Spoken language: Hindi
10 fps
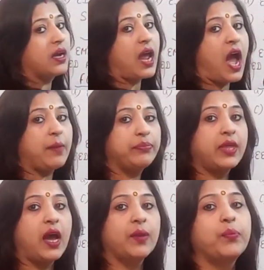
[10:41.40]
अगर आप
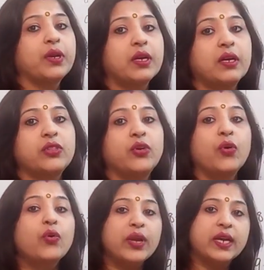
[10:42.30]
दान पुण्य करते
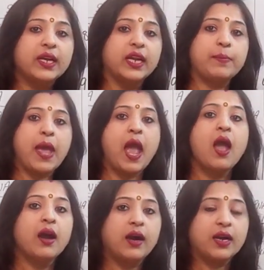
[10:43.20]
हो कोई गरीब
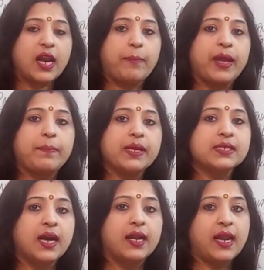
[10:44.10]
है अगर आपके
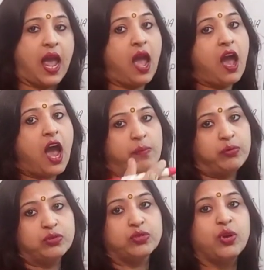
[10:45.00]
पास खाना है
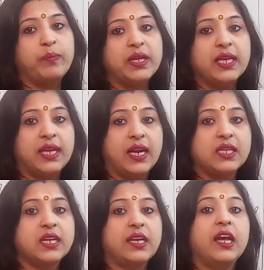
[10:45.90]
आप उसको भी
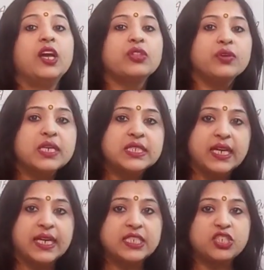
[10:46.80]
देना चाहिए तो इस
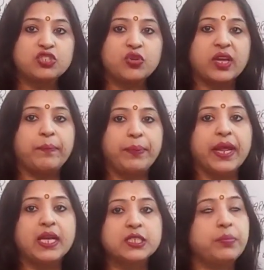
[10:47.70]
तरह इन चीजों की
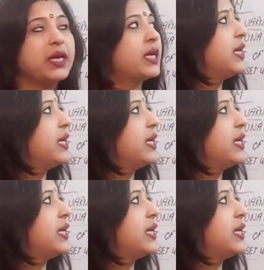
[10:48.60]
प्रेस भी